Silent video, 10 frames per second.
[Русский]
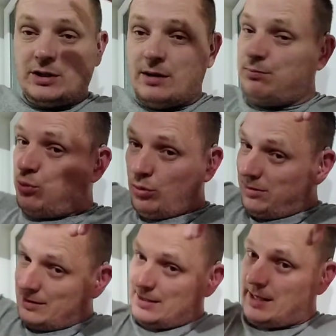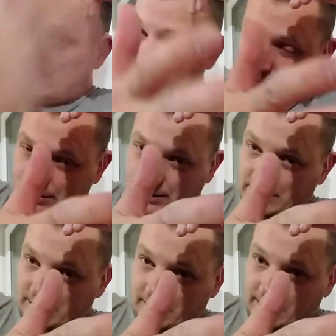на пол зала вот
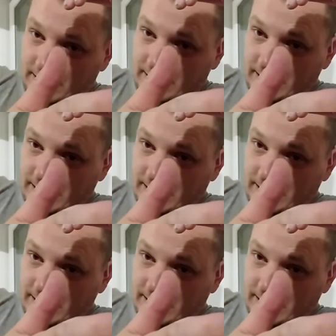этого.